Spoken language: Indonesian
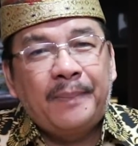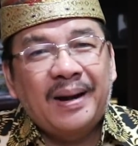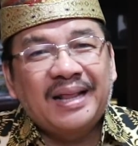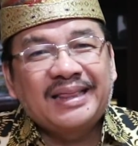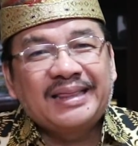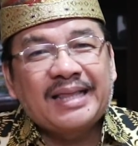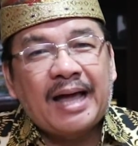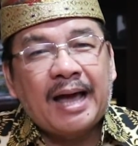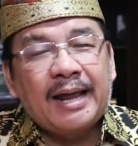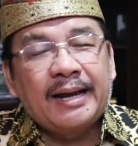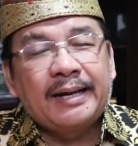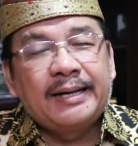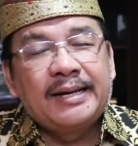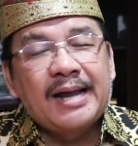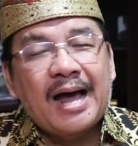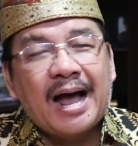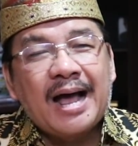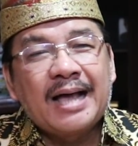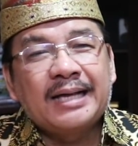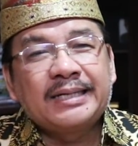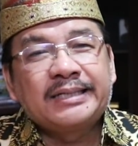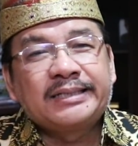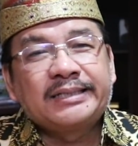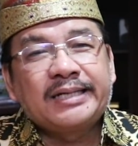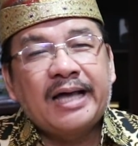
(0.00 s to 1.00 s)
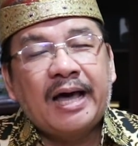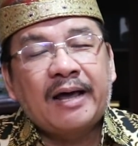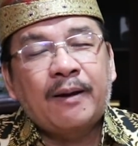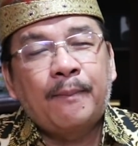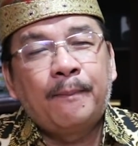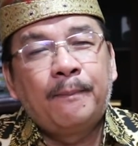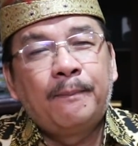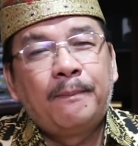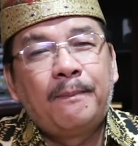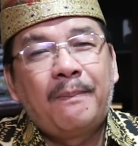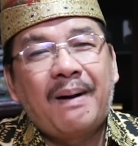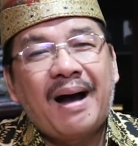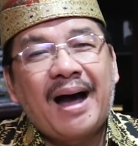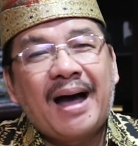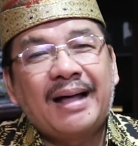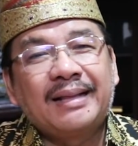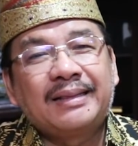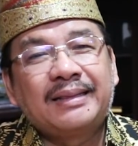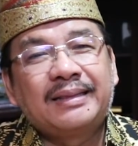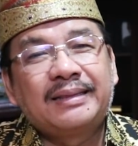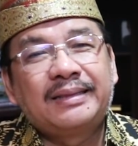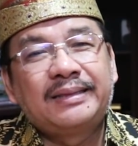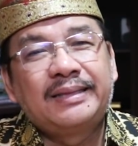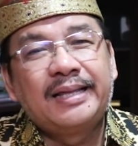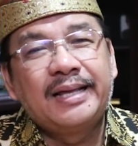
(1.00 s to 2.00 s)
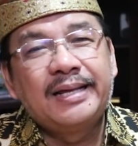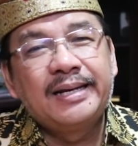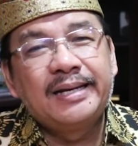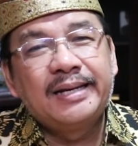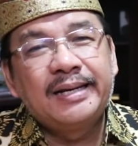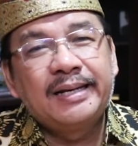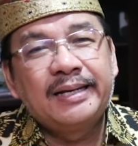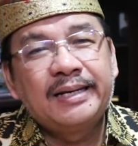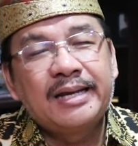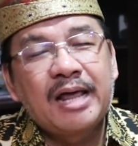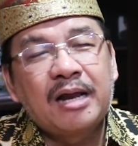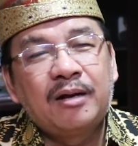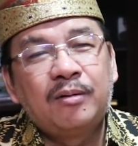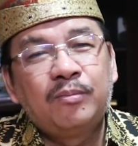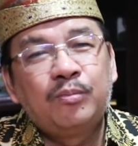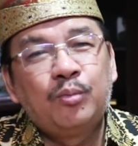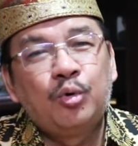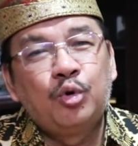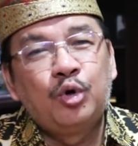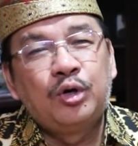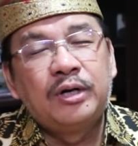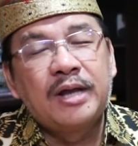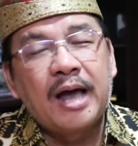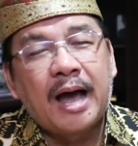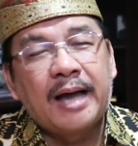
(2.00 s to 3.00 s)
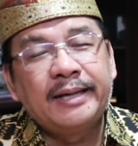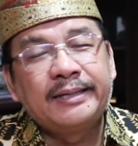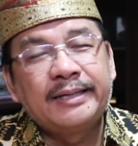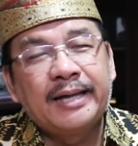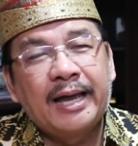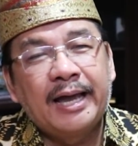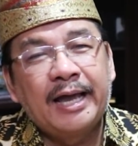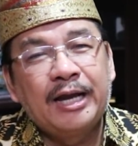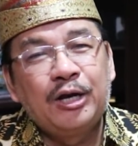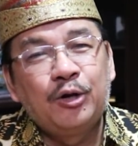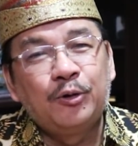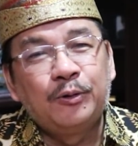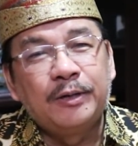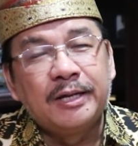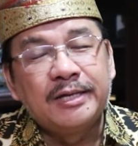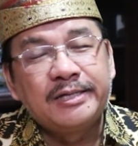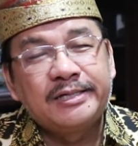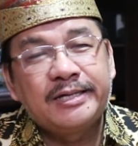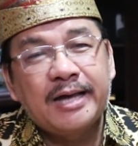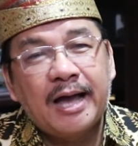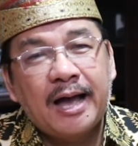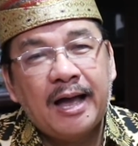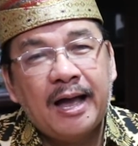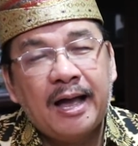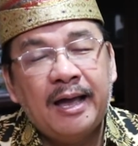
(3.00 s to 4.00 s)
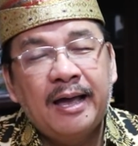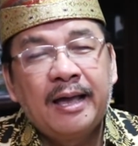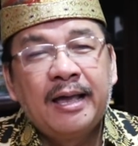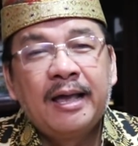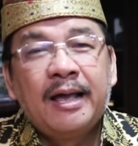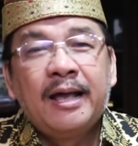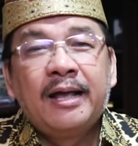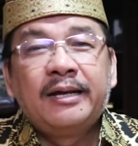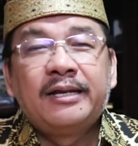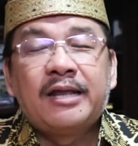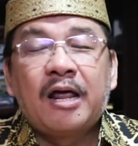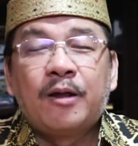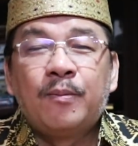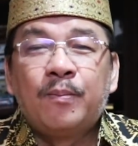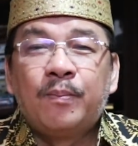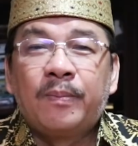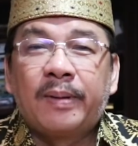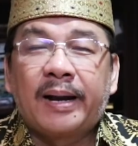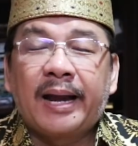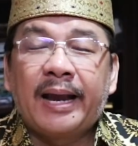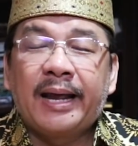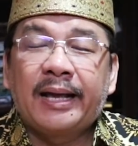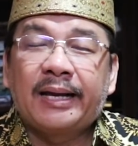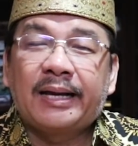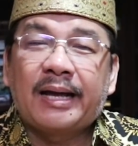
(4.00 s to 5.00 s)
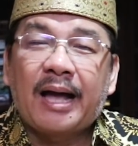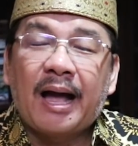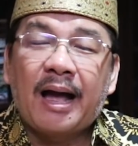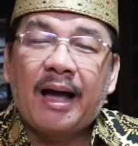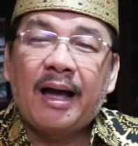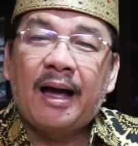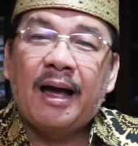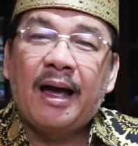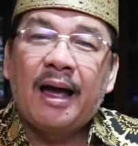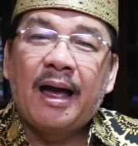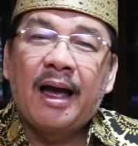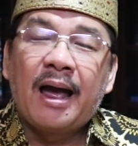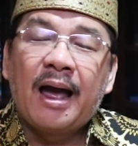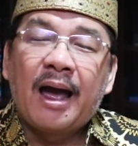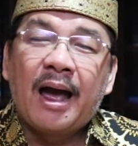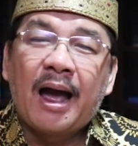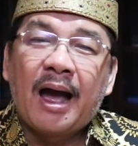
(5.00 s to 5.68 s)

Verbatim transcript: peletak dasar batin dan budaya Indonesia dan mereka